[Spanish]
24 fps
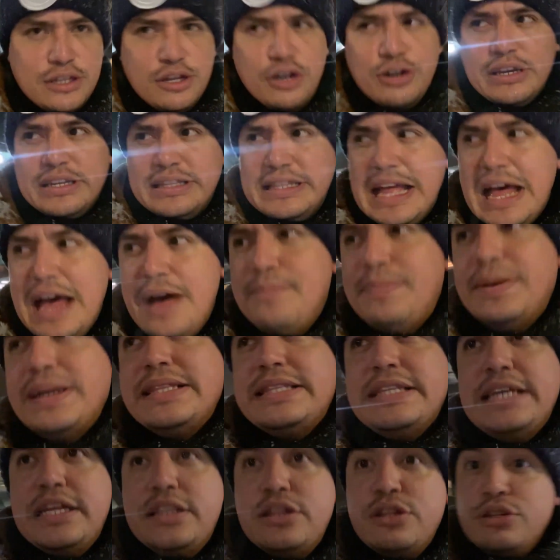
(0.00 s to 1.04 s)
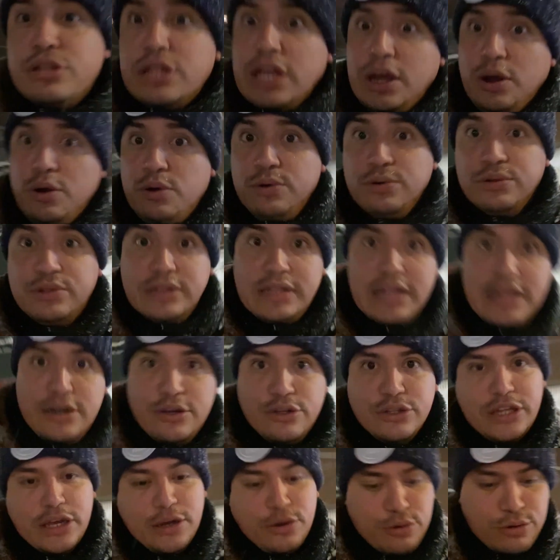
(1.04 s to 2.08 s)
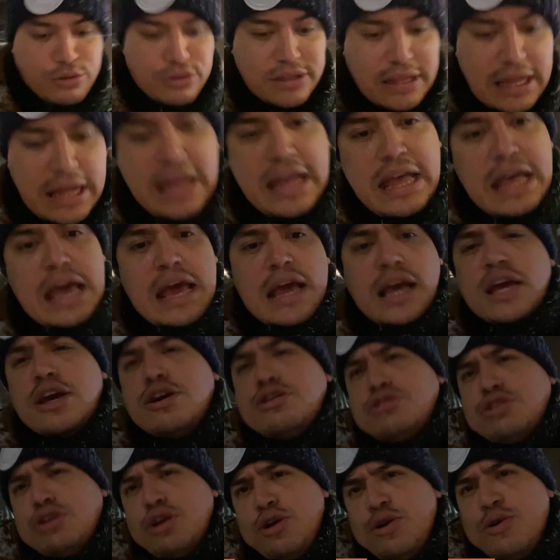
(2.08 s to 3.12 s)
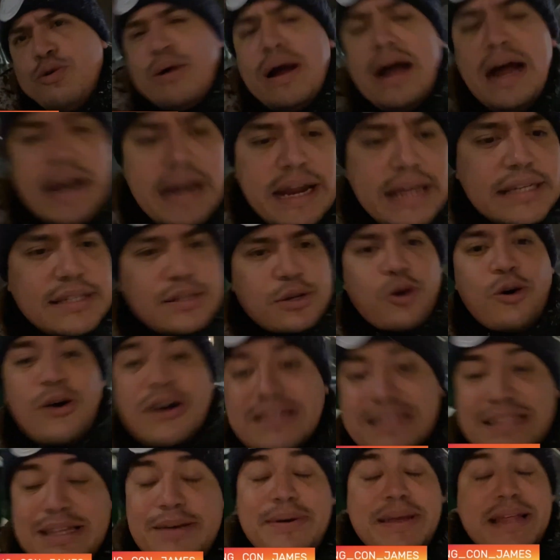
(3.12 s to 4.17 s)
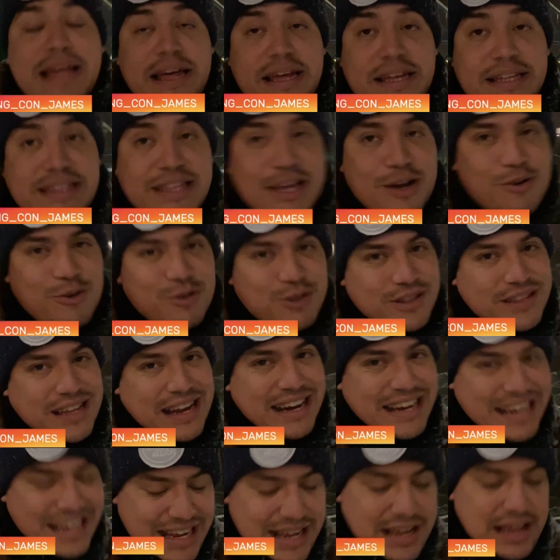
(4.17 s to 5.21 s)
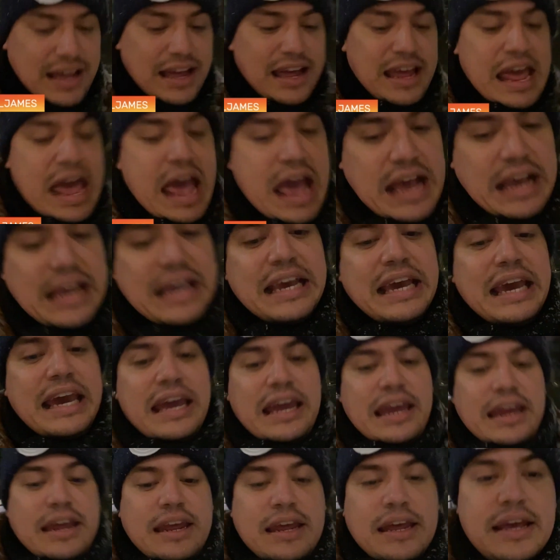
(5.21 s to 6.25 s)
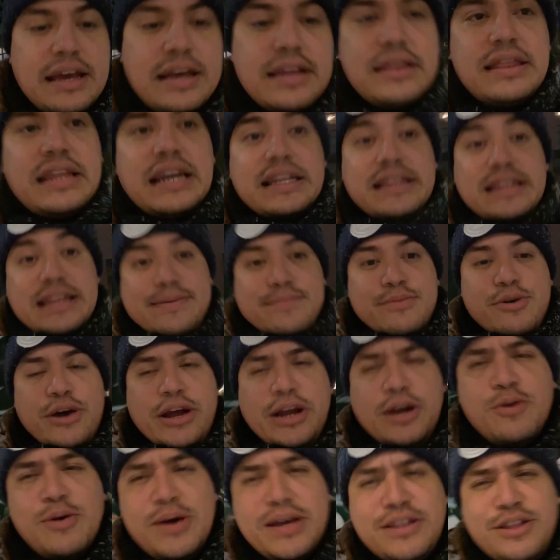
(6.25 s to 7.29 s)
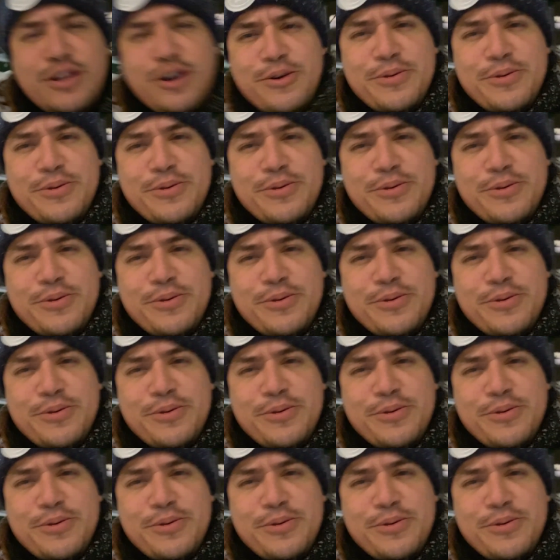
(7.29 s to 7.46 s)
lo que estás aprendiendo, te gusta, no te gusta, qué otros lugares o actividades te gustaría que tratemos en nuestros